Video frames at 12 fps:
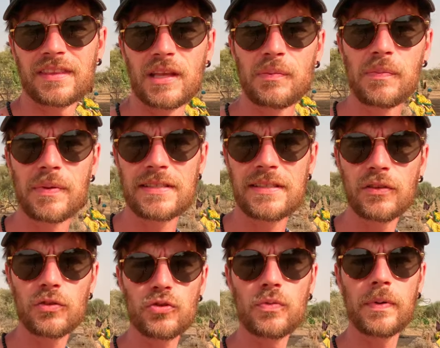Dopo il
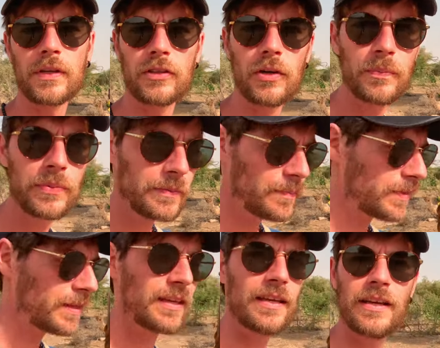pranzetto super top,
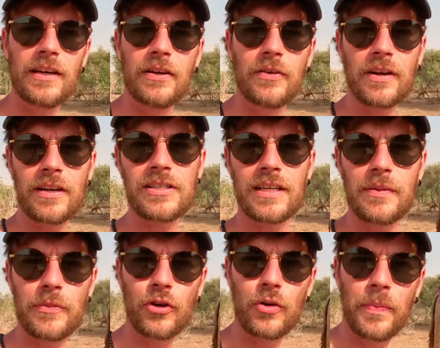ora
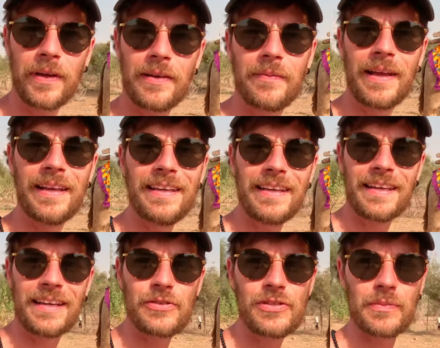risaliamo in groppa ai cammelli
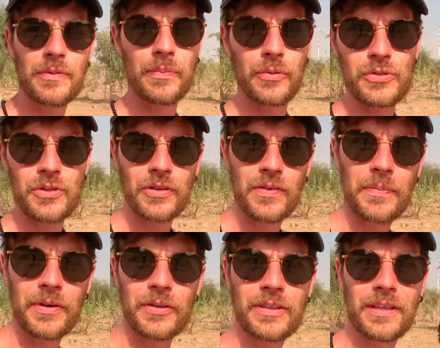e raggiungiamo il posto dove
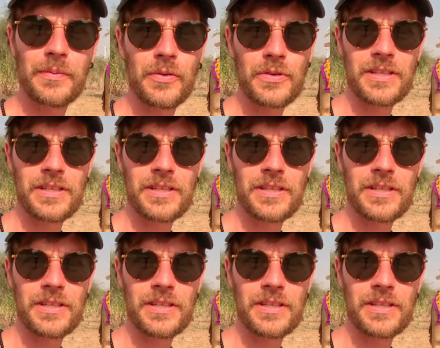pernotteremo